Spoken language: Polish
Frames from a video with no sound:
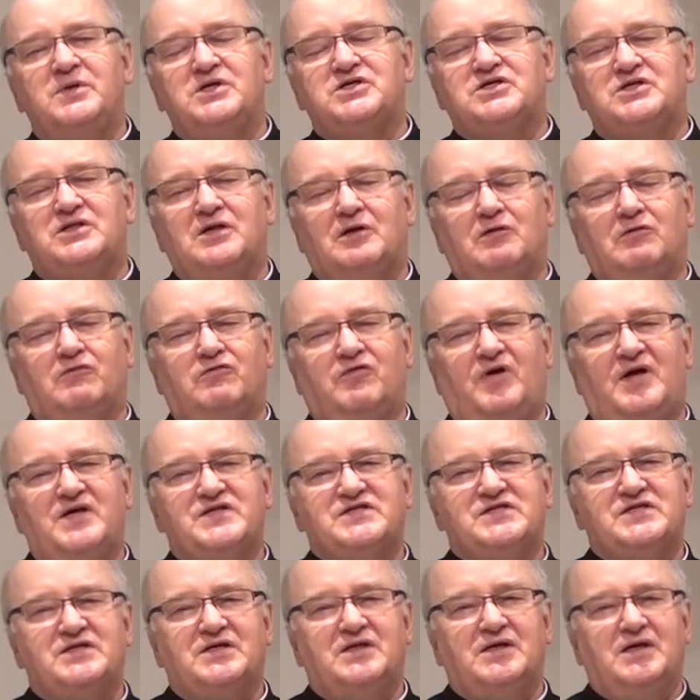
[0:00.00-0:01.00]
mieć na
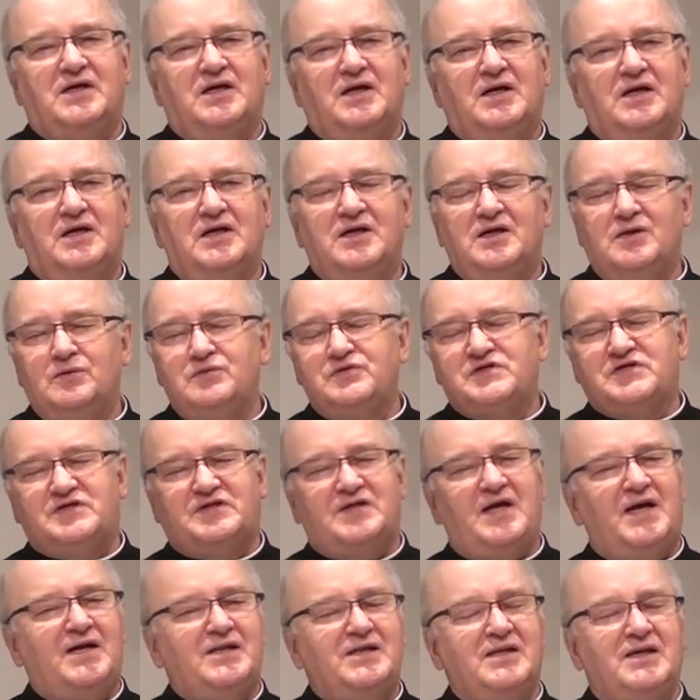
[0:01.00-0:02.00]
uwadze,
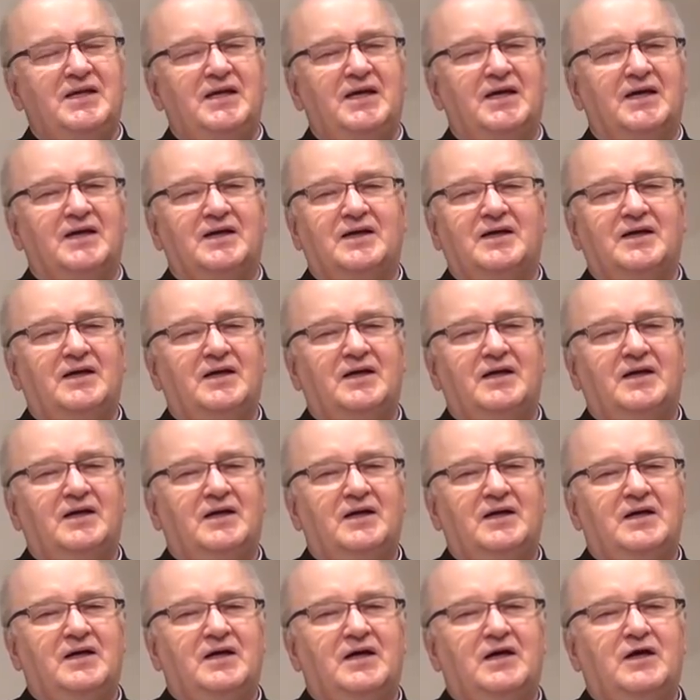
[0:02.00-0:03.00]
nieustannie
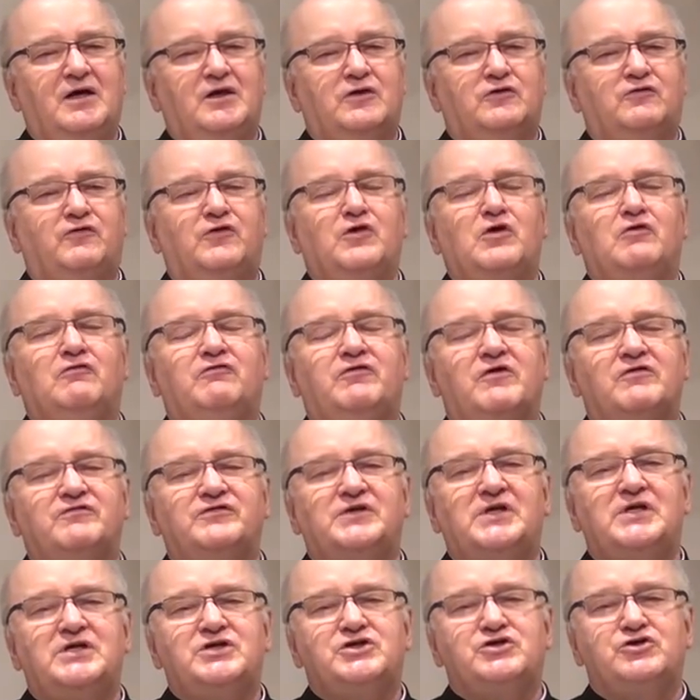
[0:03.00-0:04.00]
Twoją
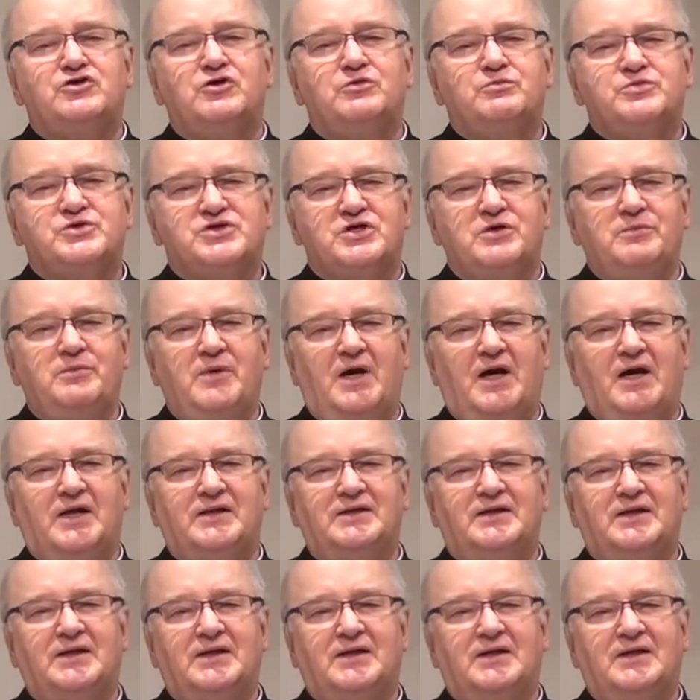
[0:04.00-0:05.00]
wewnętrzną
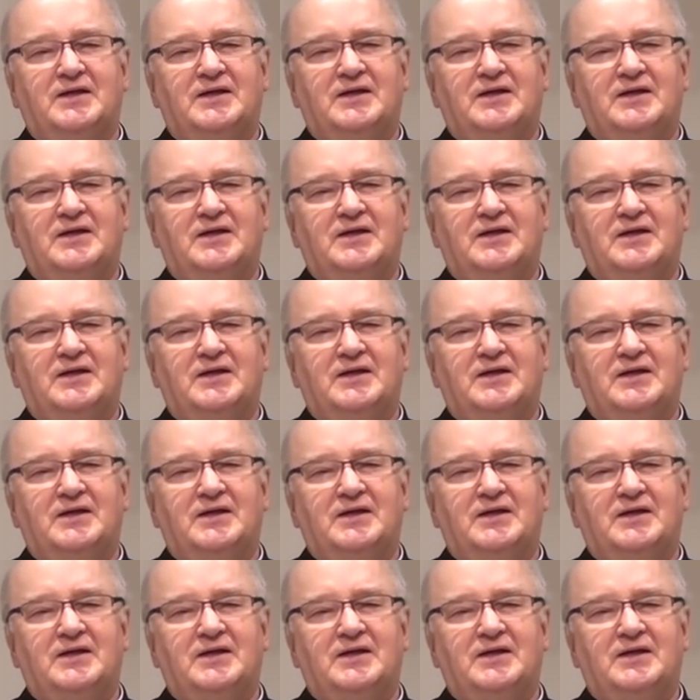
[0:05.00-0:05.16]
przemianę.